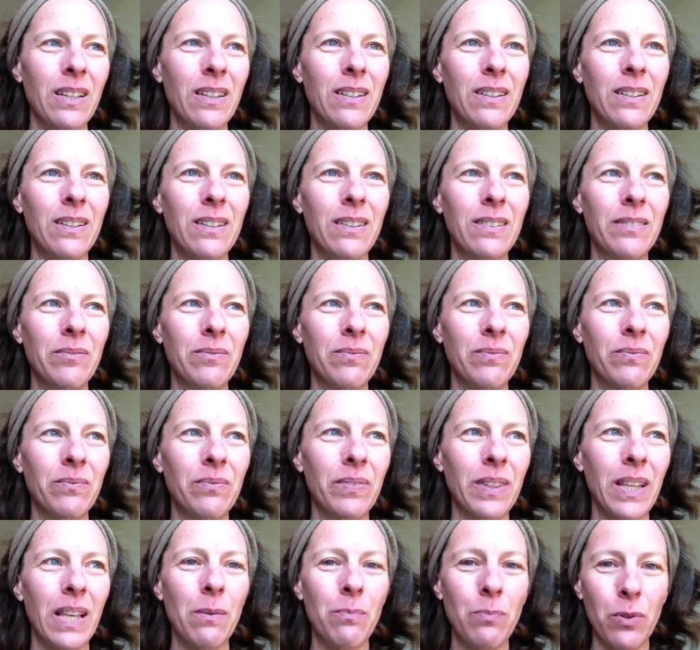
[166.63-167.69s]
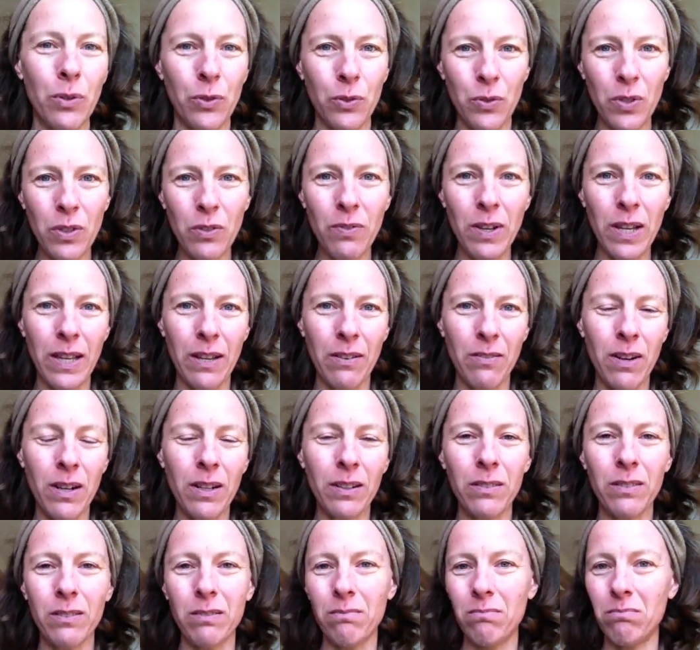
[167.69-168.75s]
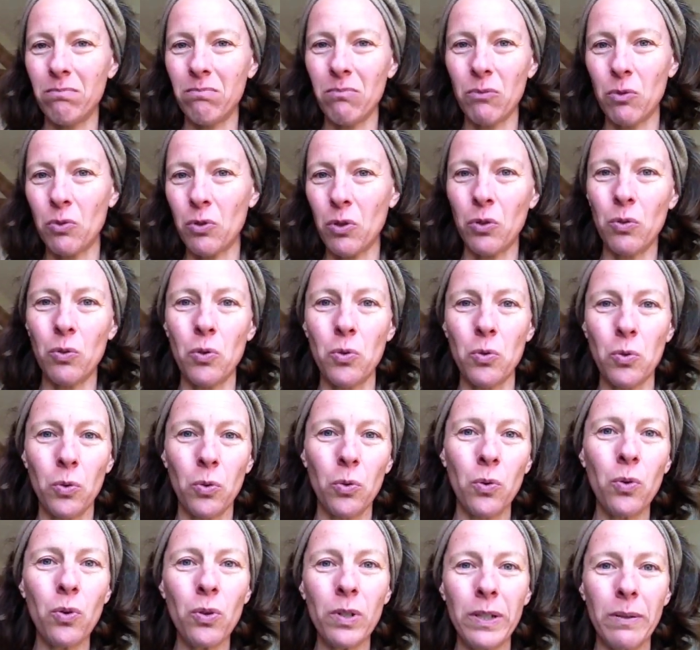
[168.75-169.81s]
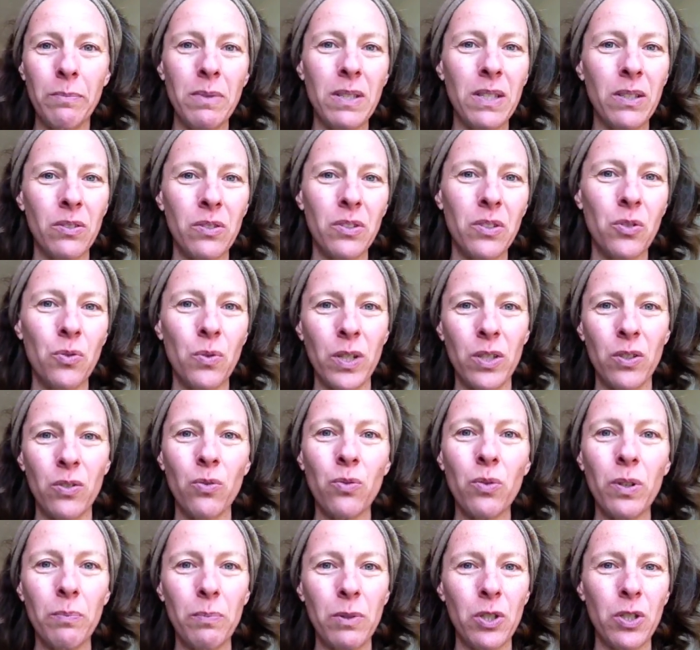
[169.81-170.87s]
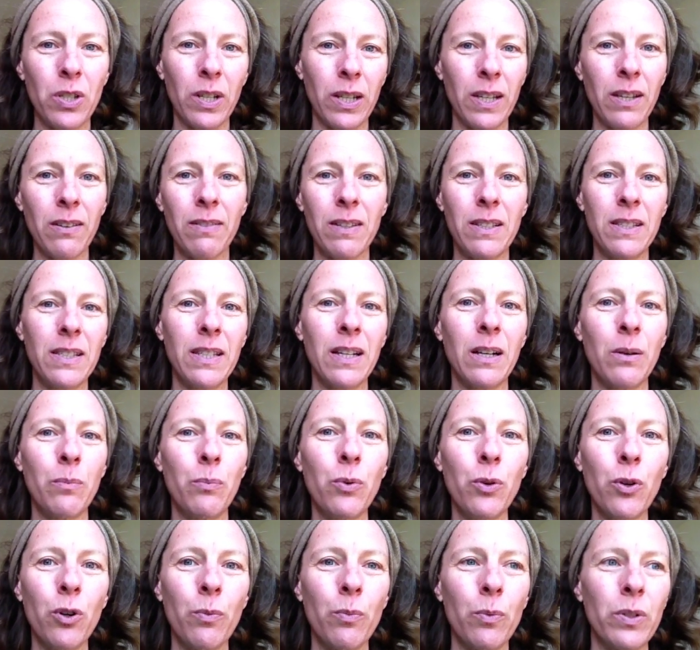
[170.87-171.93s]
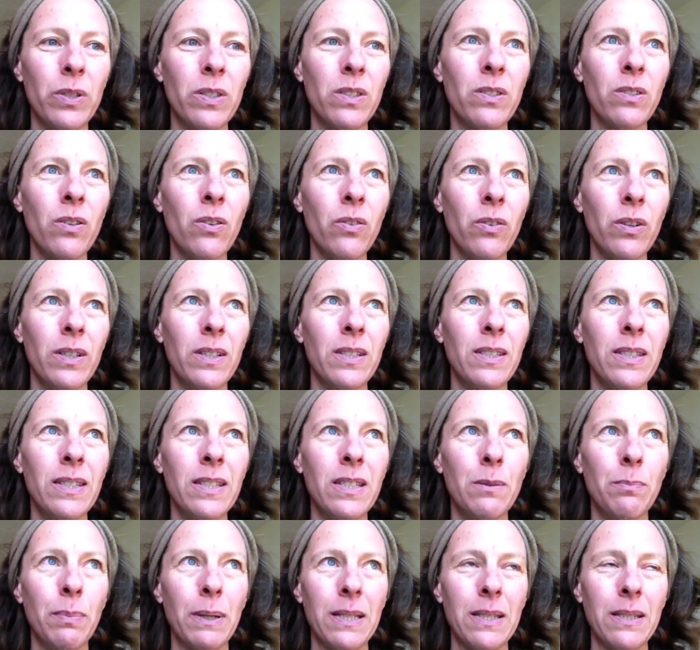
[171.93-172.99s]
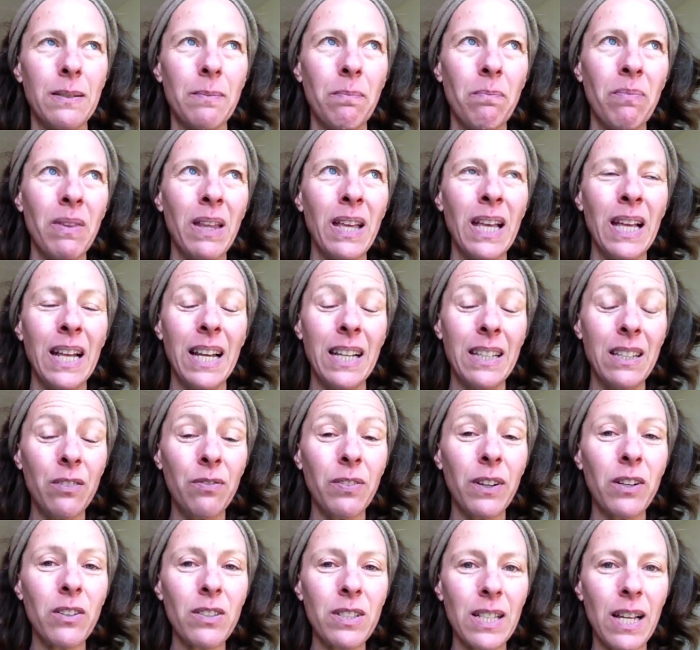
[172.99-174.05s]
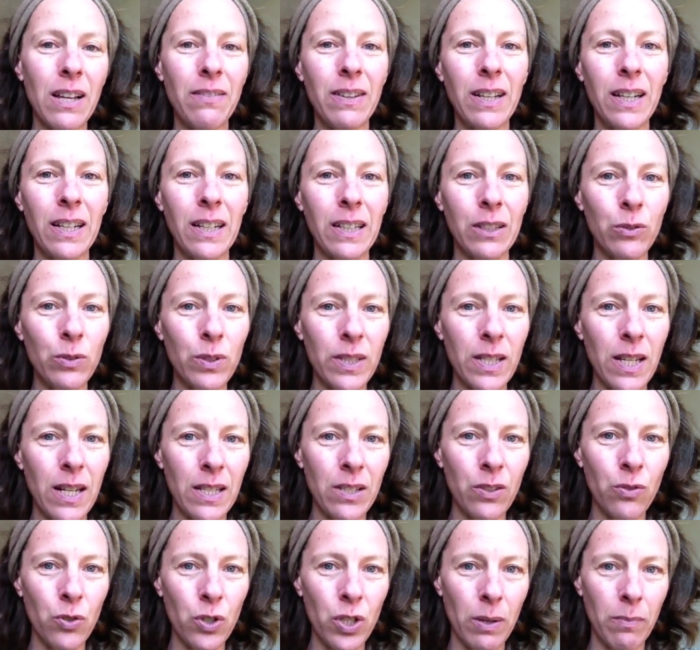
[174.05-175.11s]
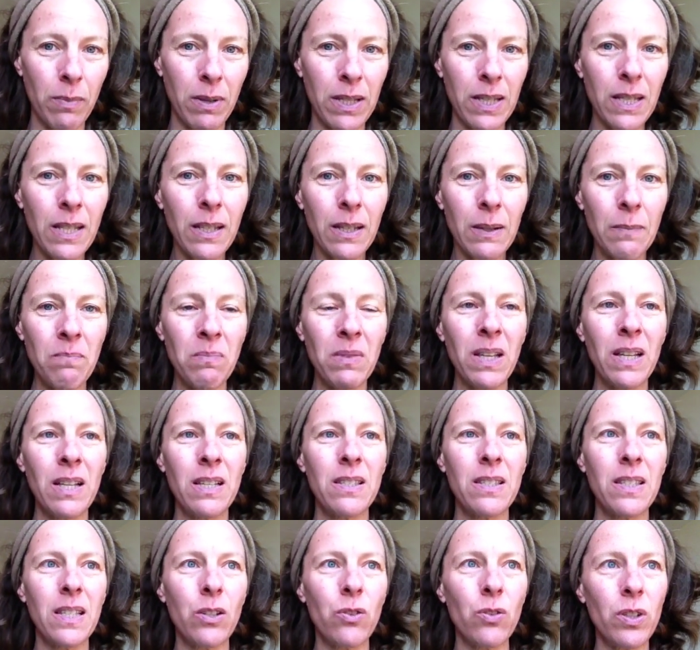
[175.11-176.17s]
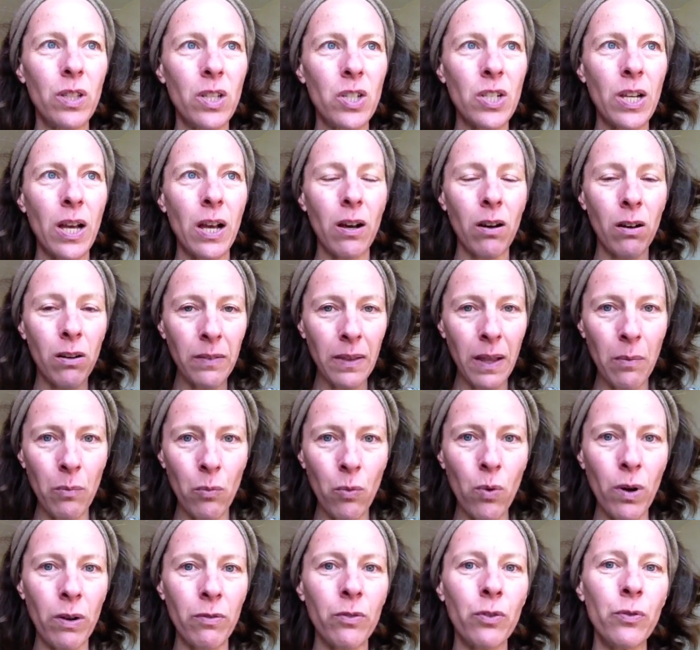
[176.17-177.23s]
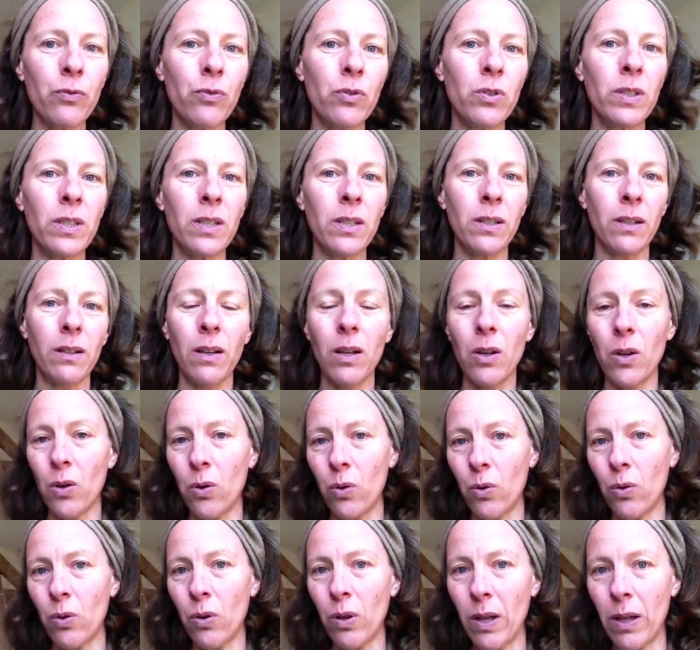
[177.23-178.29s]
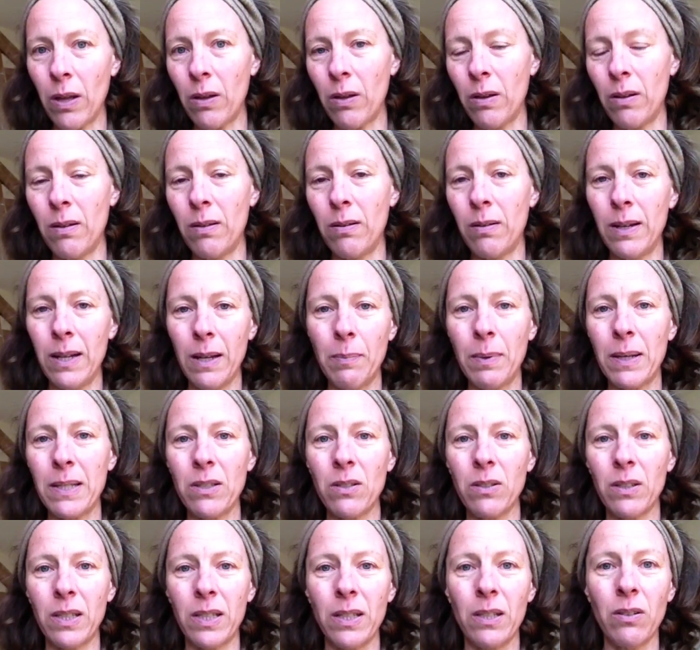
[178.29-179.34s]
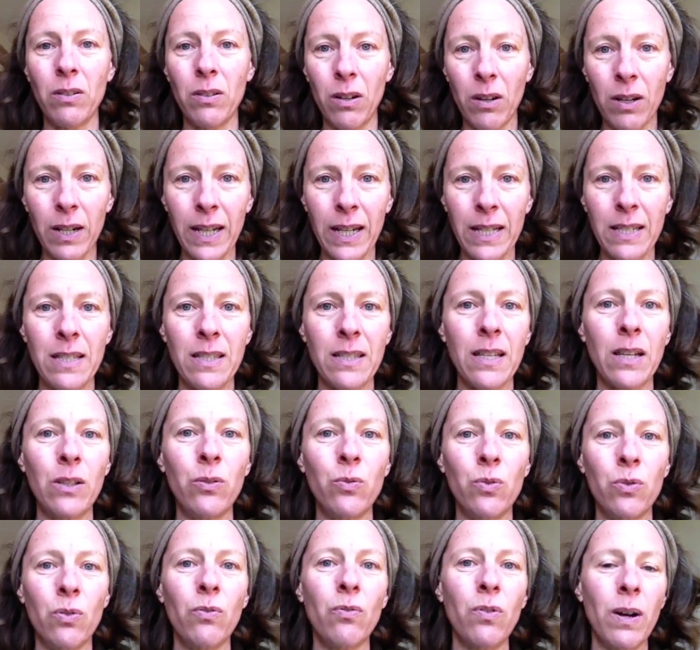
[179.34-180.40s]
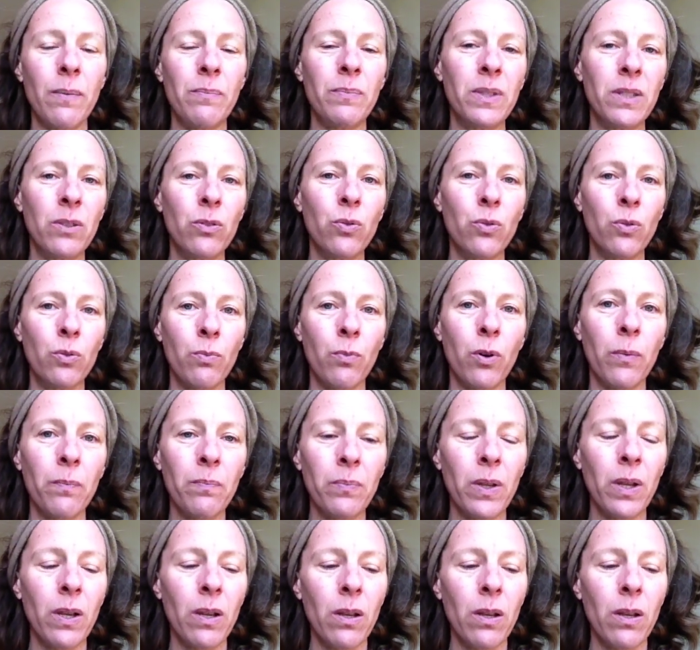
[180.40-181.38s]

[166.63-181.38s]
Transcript: Euh, et puis ensuite, il va y avoir une, sorte de jeu de rôle, des mises en situation, et puis chacun va dire un peu comment il se sent et ce qui se passe. La différence là avec la constellation chamanique, c'est que déjà en amont, avant de venir, euh, les personnes qui organisent ça nous envoient un petit document